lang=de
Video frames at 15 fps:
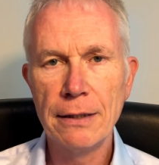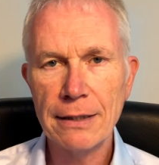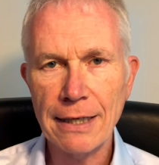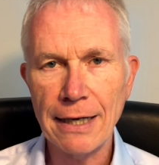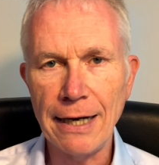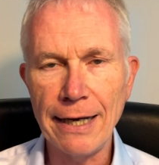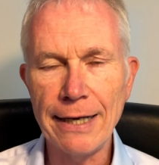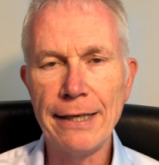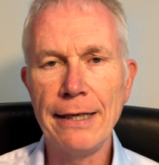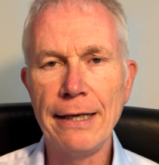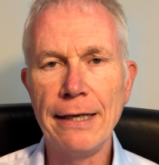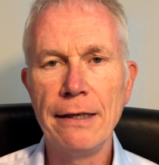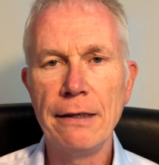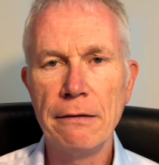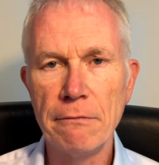
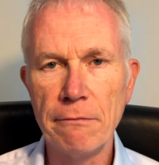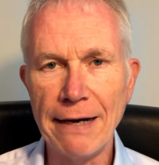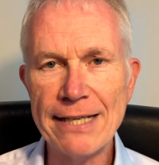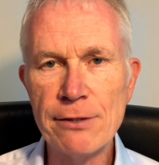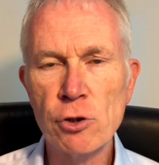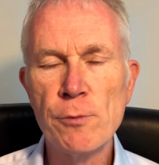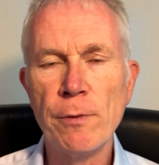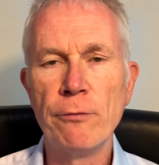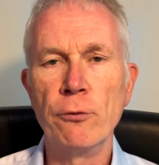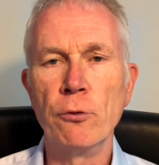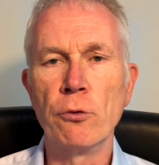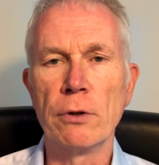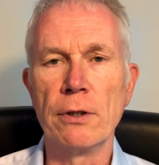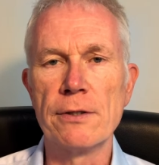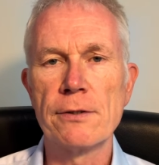keine
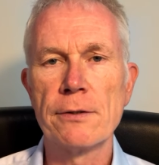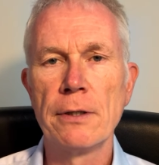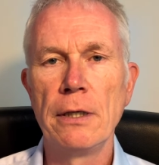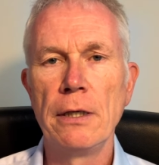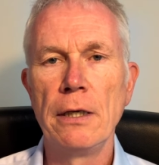Weisungsbefugnis.